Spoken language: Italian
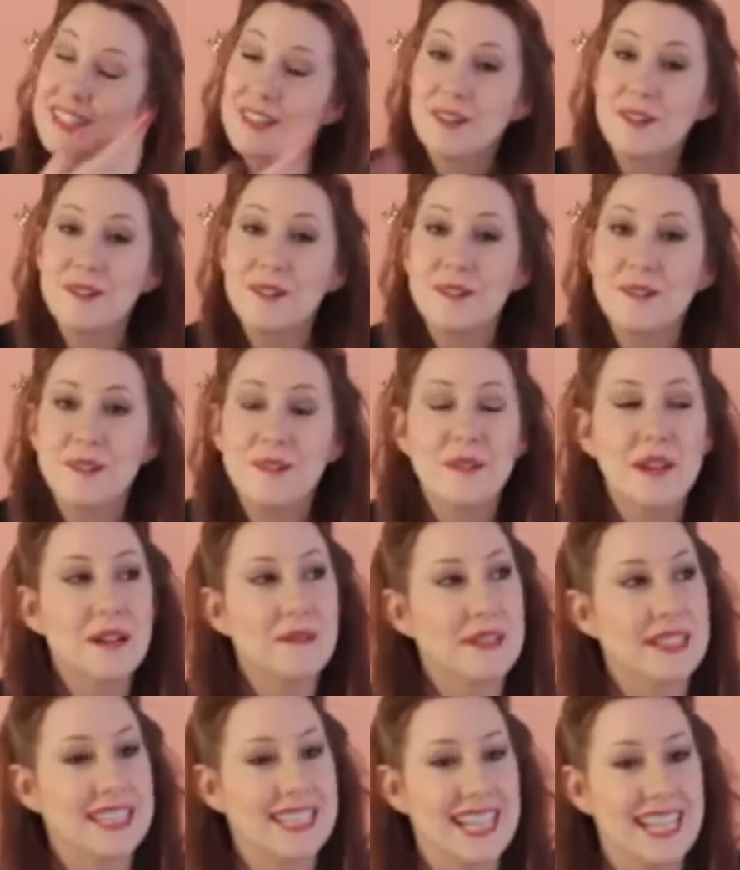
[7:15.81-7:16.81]
eh,
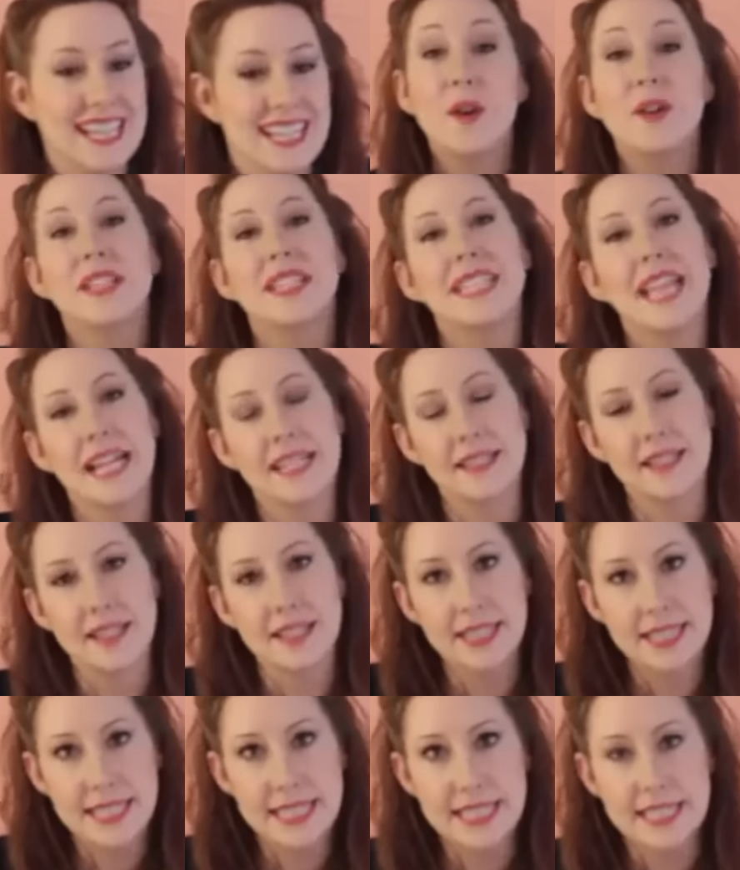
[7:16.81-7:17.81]
allora, dove eravamo?
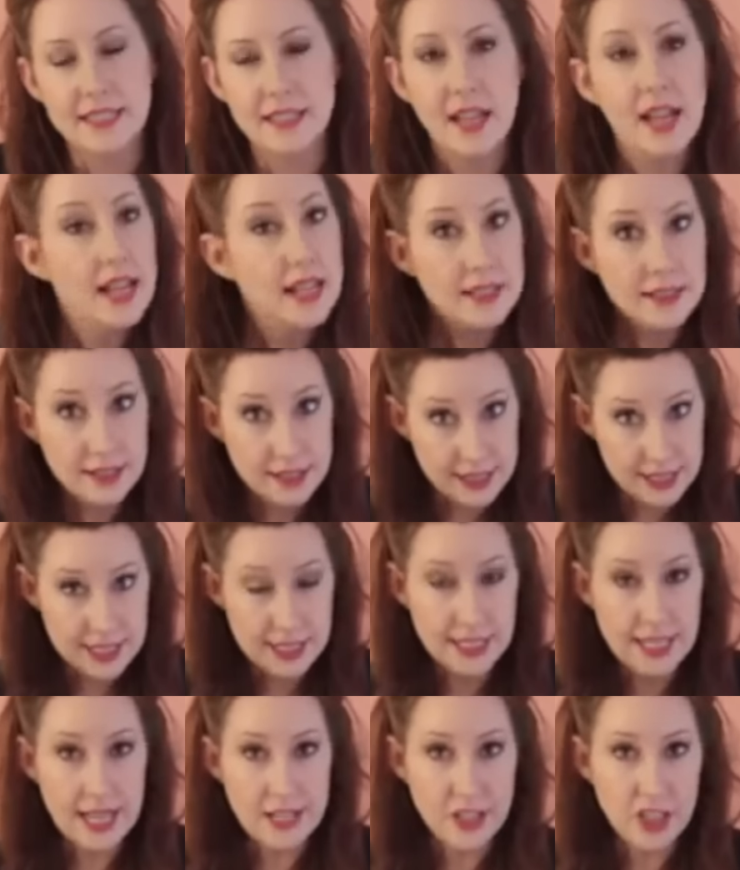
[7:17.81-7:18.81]
Sì,
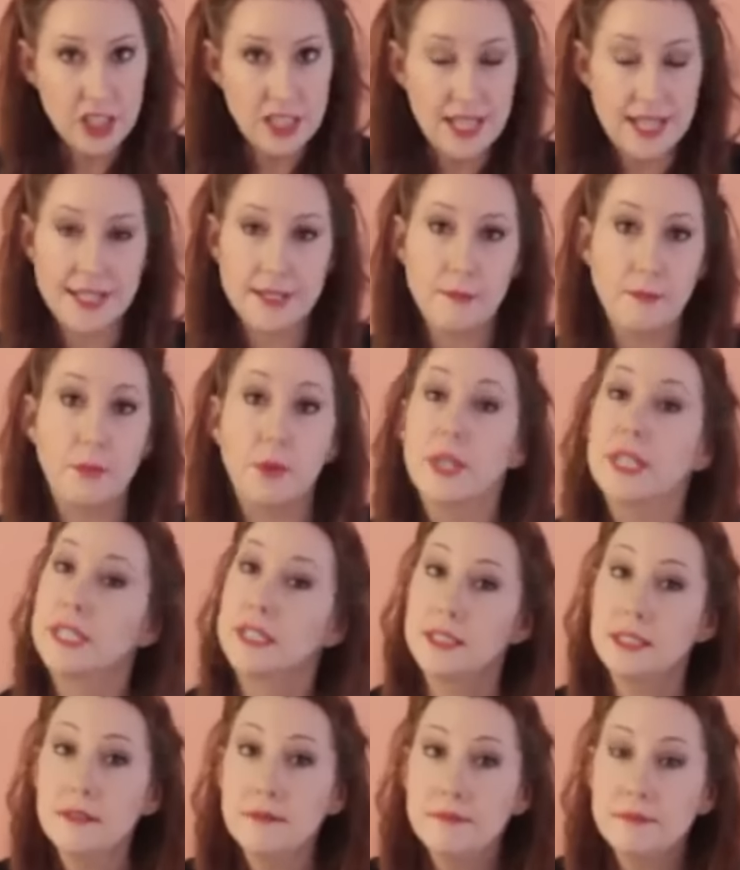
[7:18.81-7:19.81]
l'acciaio. L'acciaio può
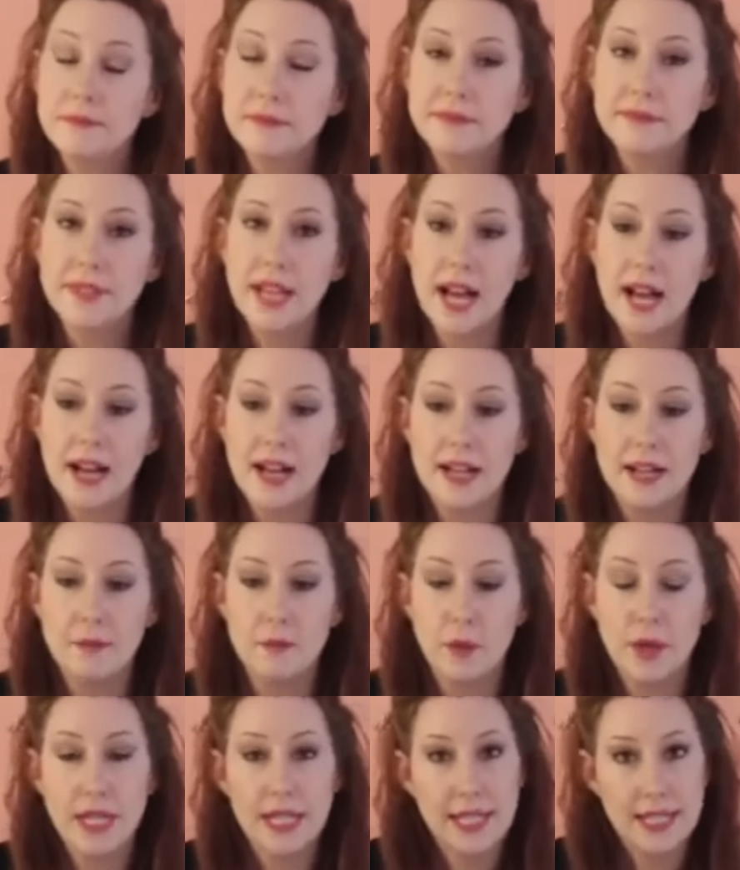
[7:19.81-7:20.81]
essere fragile
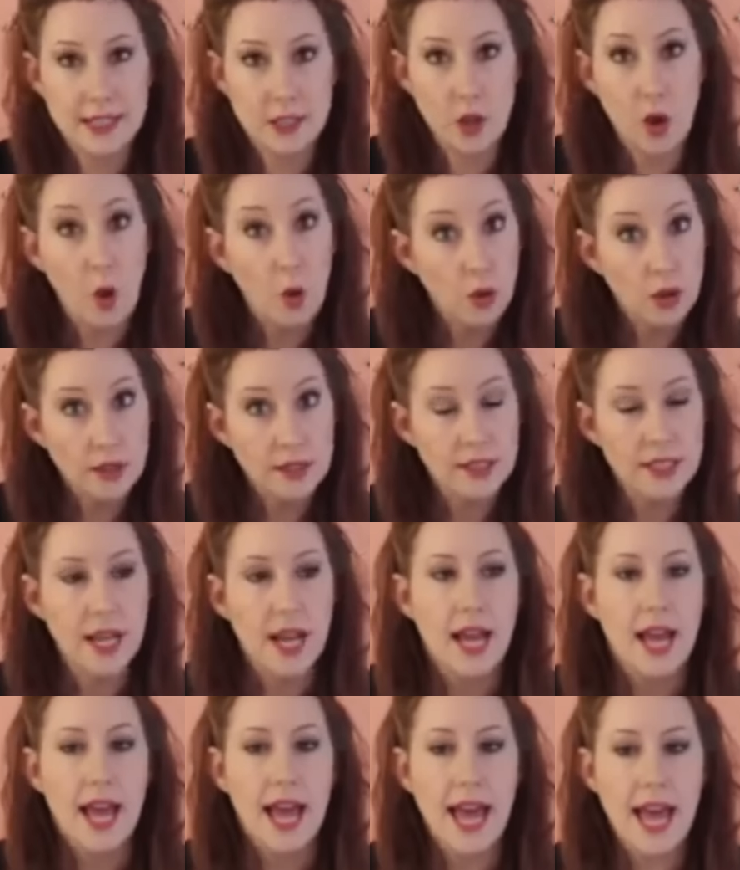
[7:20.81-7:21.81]
quando
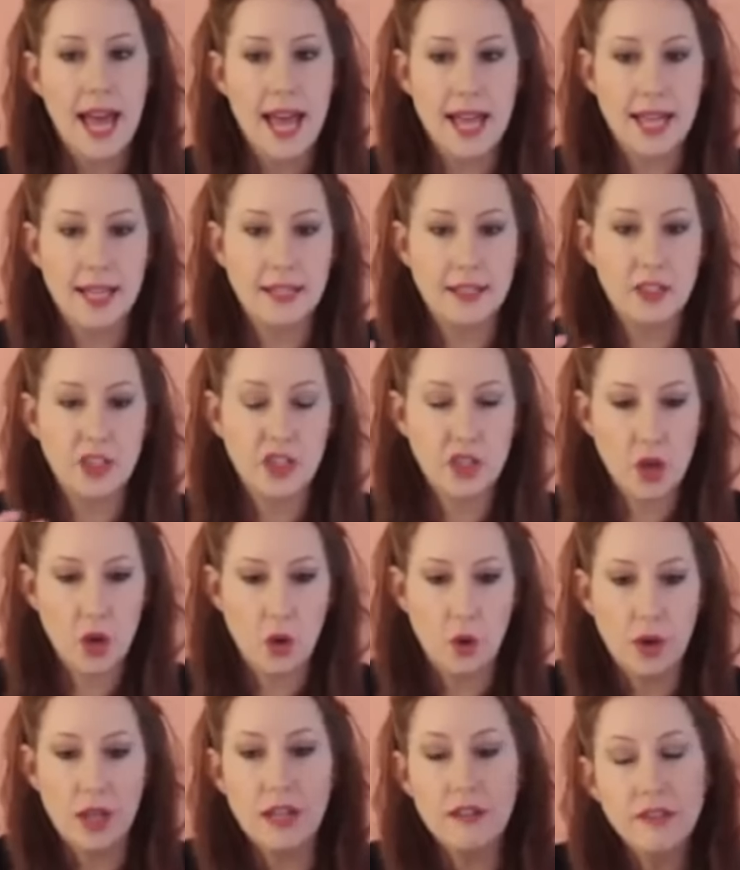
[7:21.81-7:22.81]
gela, pertanto
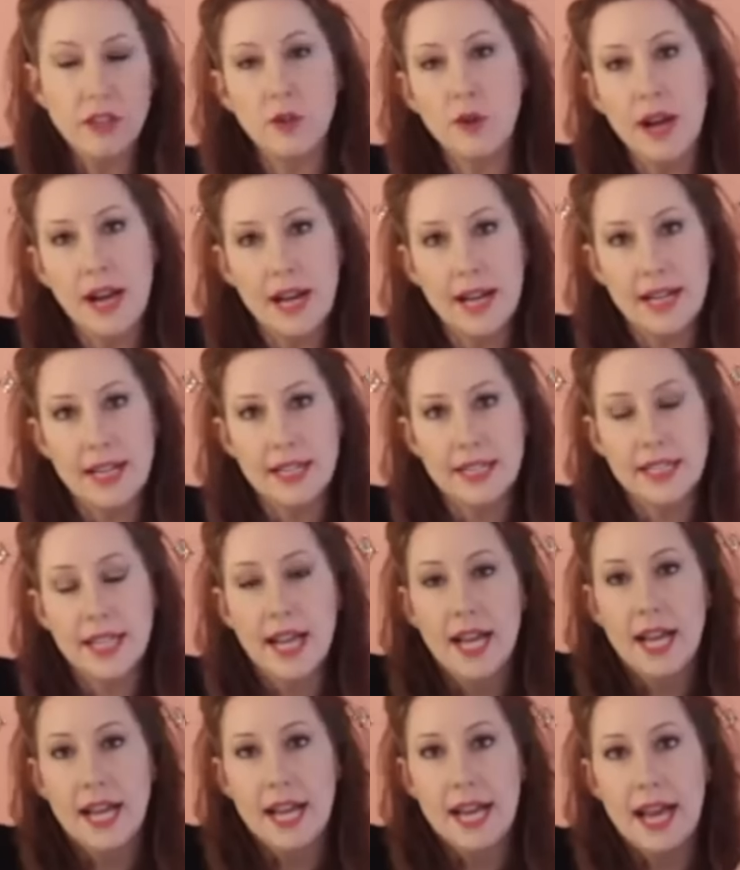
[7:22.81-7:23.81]
se si ha
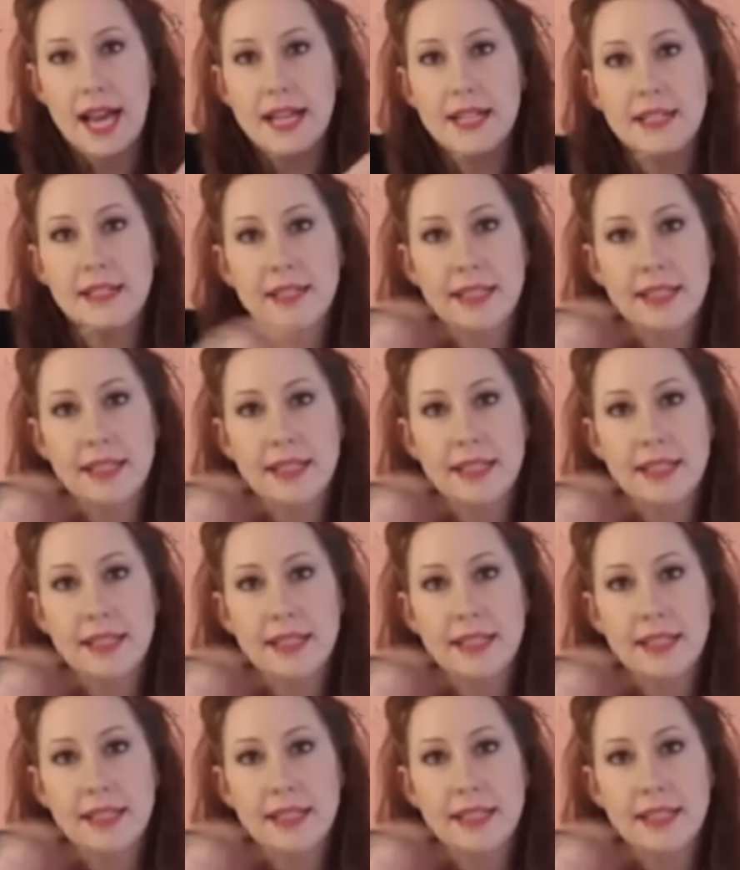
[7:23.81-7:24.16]
qualsiasi